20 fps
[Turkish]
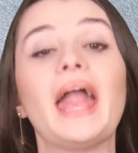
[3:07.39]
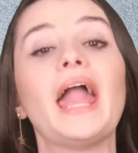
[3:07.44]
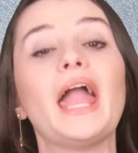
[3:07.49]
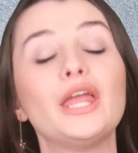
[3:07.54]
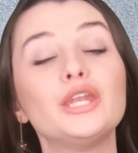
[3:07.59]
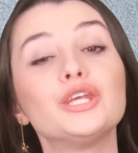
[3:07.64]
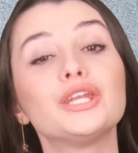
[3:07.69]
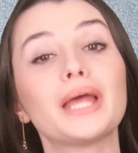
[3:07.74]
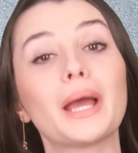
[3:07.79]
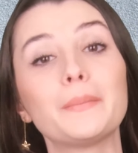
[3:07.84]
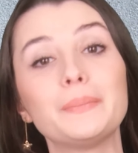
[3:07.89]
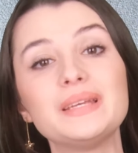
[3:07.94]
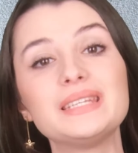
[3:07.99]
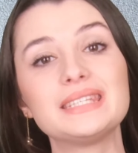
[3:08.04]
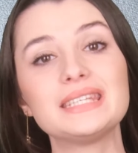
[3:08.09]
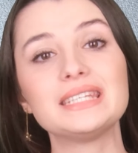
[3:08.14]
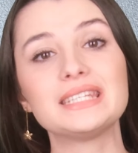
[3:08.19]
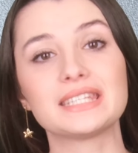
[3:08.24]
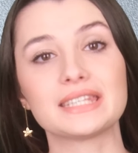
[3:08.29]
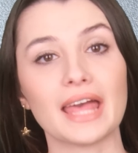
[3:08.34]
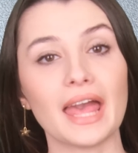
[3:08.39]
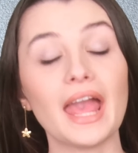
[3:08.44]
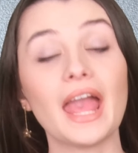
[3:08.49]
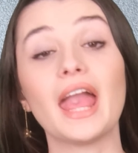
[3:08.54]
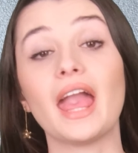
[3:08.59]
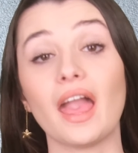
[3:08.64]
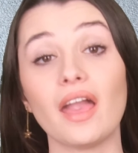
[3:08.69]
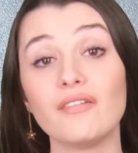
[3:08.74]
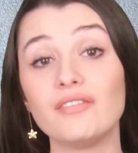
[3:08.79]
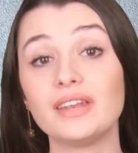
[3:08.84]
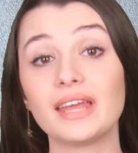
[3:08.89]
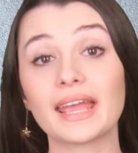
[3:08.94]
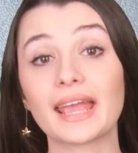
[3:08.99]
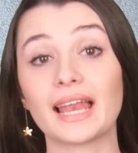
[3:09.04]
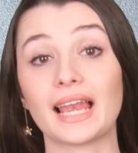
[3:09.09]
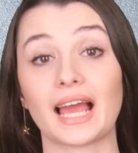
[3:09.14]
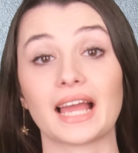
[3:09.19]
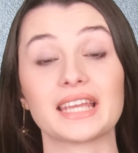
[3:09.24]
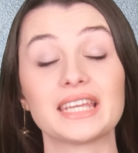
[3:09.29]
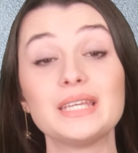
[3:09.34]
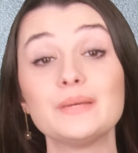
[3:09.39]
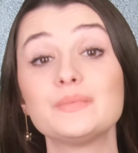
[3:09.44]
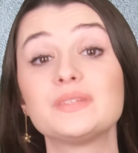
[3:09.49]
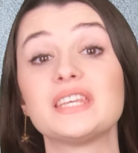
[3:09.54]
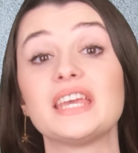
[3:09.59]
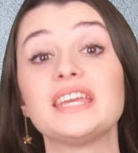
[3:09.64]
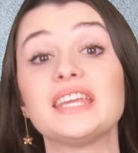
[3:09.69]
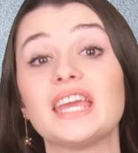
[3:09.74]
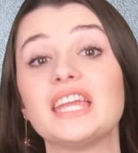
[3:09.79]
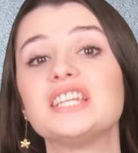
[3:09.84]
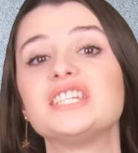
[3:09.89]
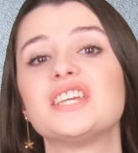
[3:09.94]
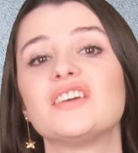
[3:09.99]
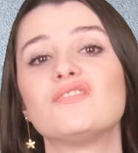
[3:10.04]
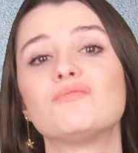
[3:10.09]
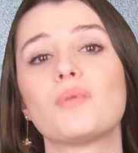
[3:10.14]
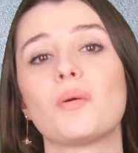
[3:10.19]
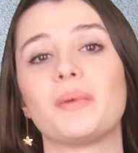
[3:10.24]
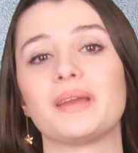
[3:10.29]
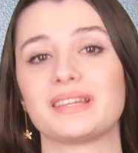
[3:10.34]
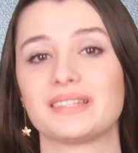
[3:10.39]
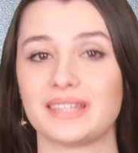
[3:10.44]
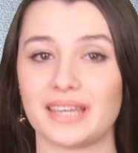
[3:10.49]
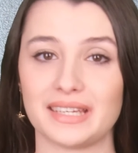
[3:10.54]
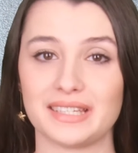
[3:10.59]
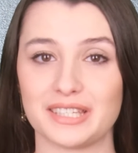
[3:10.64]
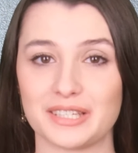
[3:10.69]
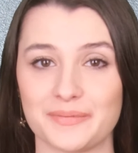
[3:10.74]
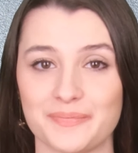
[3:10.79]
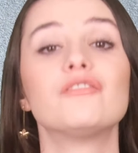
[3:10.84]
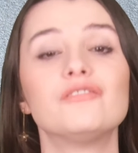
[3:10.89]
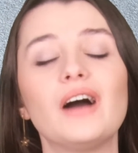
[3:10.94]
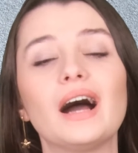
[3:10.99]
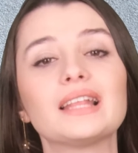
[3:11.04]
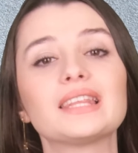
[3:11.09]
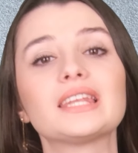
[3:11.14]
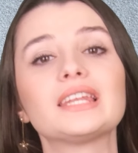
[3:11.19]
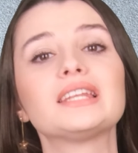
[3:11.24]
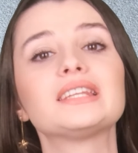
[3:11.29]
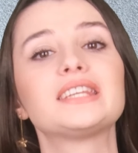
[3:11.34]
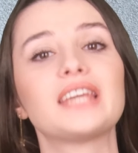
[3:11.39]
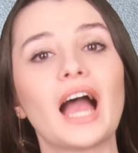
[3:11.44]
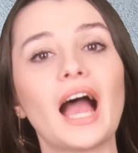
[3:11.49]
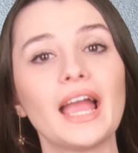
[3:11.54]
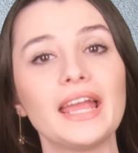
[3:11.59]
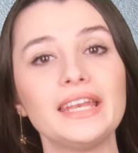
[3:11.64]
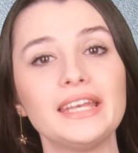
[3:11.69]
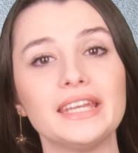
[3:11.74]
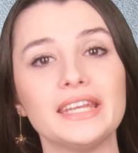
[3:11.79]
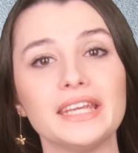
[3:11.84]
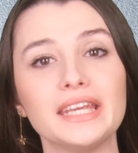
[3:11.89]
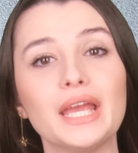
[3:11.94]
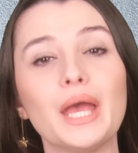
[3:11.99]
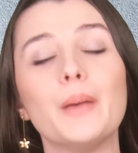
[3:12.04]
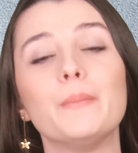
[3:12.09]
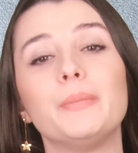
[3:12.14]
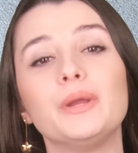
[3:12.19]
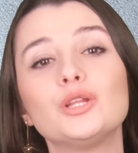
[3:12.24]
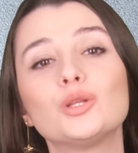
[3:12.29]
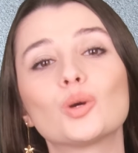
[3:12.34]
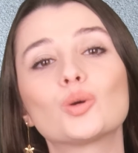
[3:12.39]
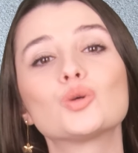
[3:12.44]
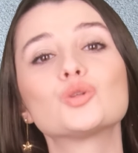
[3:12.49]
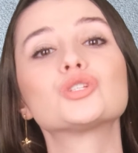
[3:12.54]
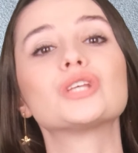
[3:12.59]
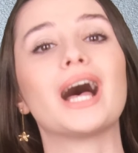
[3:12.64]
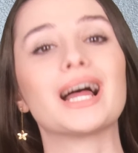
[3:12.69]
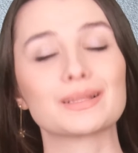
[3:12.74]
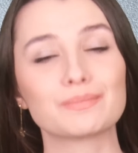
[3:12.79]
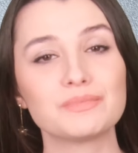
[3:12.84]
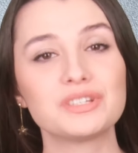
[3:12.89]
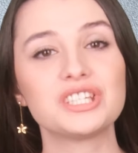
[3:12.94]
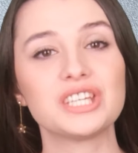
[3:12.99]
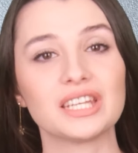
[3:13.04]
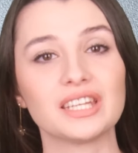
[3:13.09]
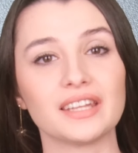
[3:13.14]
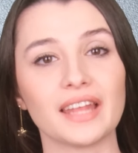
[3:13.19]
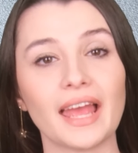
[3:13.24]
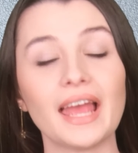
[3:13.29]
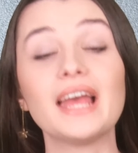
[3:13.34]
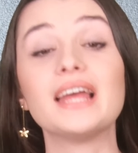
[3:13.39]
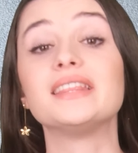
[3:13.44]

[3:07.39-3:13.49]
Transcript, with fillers: En önemlisi ise evine gelen kimseyi geri çevirmemekteydi. Vanda'nın kainliği 1967'de